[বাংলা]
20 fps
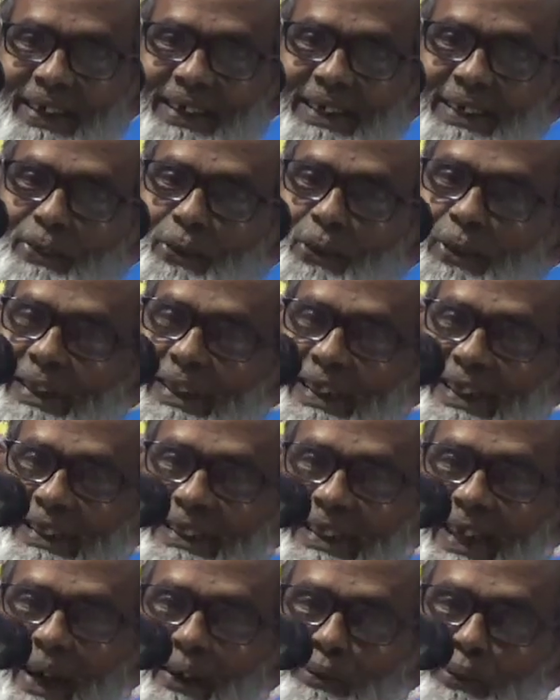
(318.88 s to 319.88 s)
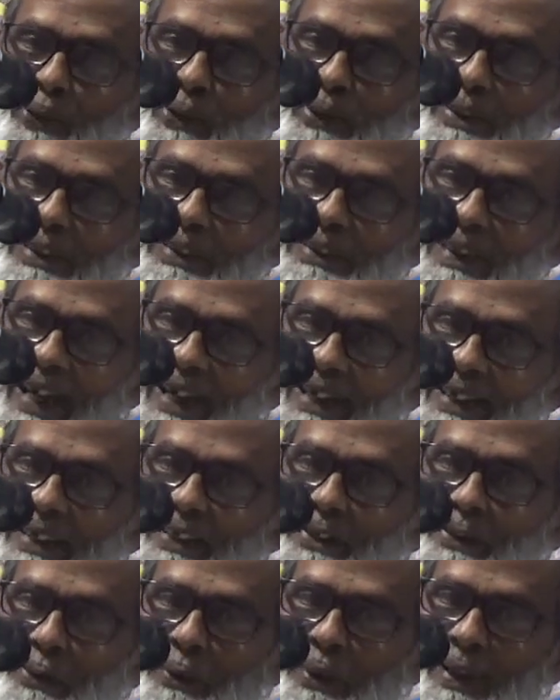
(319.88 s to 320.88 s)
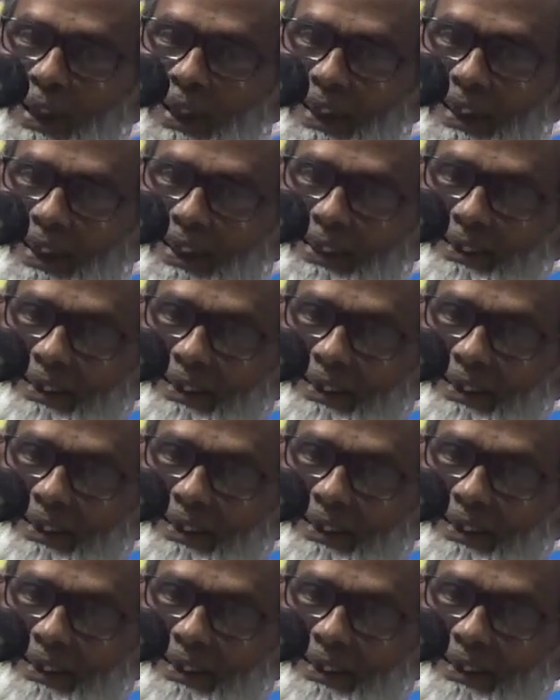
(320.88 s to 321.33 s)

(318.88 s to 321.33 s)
কিন্তু কেতাব যদি তাকে তুলে রেখে